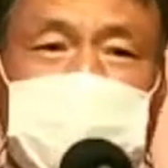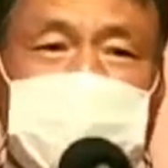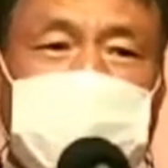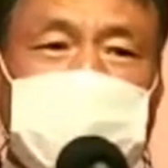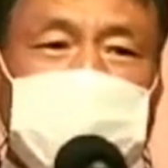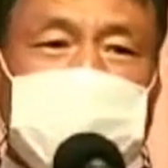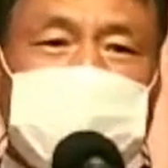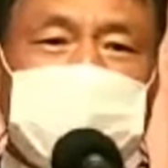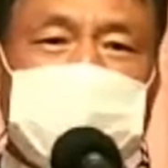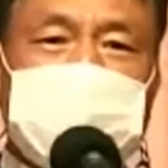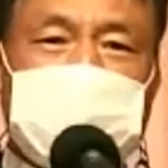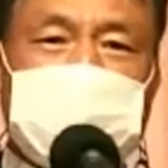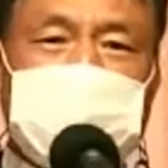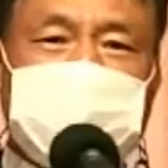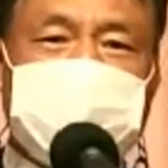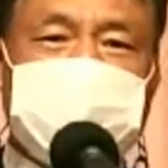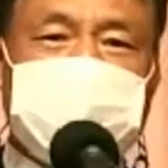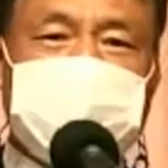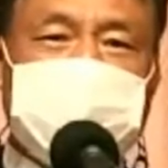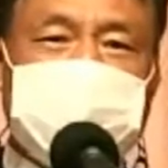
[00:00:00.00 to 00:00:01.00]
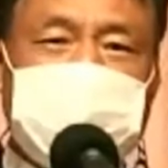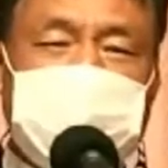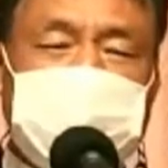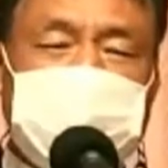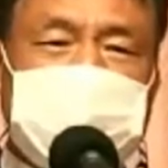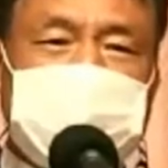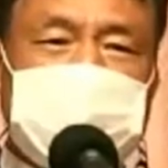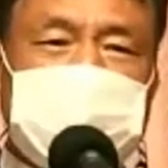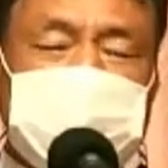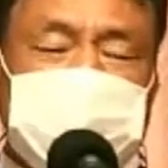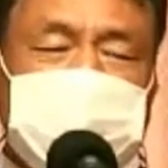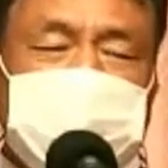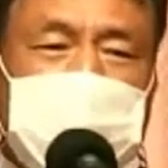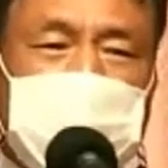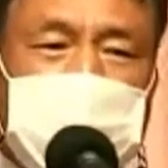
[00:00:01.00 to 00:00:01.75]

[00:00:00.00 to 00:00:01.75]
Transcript: 그 사람 분명히 그럴 겁니다.